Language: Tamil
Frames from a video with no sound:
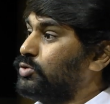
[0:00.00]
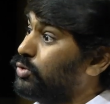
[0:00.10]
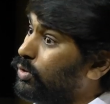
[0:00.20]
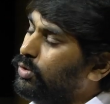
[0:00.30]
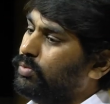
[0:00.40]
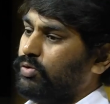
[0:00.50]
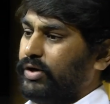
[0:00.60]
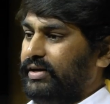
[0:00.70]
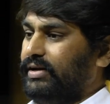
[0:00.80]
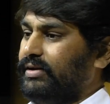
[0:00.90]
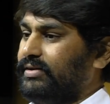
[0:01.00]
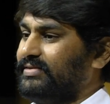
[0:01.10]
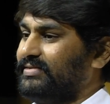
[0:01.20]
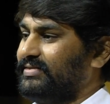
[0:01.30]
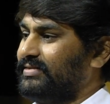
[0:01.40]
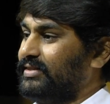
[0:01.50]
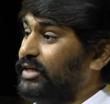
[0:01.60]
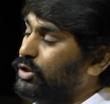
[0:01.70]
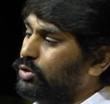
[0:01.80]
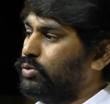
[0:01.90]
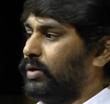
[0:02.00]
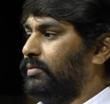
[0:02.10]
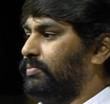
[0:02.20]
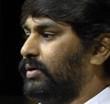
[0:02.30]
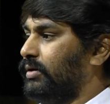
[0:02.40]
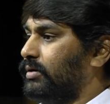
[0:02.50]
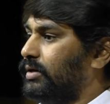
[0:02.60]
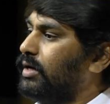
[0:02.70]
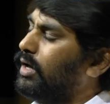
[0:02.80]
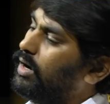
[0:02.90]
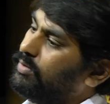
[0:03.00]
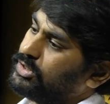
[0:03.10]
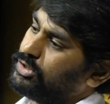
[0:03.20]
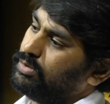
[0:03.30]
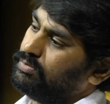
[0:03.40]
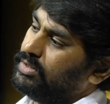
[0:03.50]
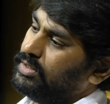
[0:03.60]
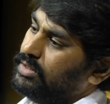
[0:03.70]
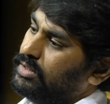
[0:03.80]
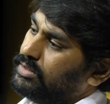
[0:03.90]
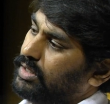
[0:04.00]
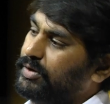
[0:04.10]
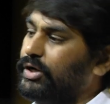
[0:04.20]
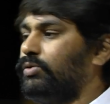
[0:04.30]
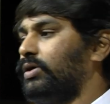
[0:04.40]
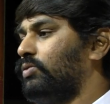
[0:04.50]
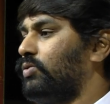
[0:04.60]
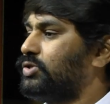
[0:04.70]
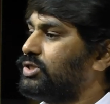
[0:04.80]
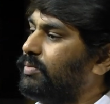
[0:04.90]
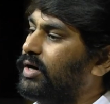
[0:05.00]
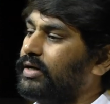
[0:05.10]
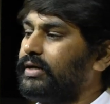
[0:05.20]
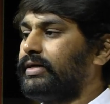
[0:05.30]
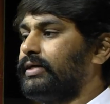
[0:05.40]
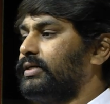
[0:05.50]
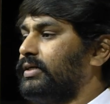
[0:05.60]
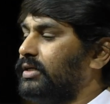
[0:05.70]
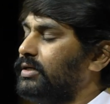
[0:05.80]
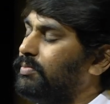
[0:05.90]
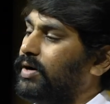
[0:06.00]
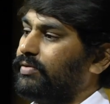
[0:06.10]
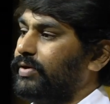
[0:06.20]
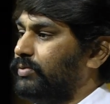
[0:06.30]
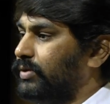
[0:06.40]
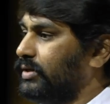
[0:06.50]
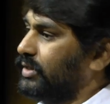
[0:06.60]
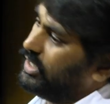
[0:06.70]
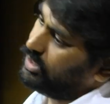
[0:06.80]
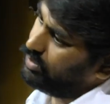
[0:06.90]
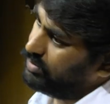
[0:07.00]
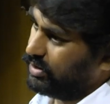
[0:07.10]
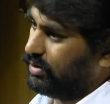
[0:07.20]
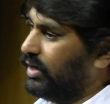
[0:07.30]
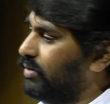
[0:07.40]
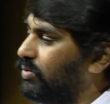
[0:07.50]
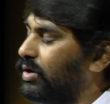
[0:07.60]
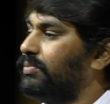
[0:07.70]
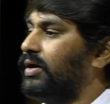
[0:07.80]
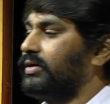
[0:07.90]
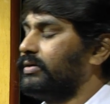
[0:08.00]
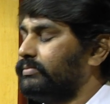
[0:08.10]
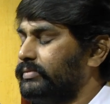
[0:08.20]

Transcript: சொல்லும் முறையில் எடுத்துரைப்பில் எல்லாவற்றிலும் தமிழினுடைய ஒரு உச்சமாக இருக்கிறது என்ற பார்வை உண்டு எனக்கும் அதில் உடன்பாடு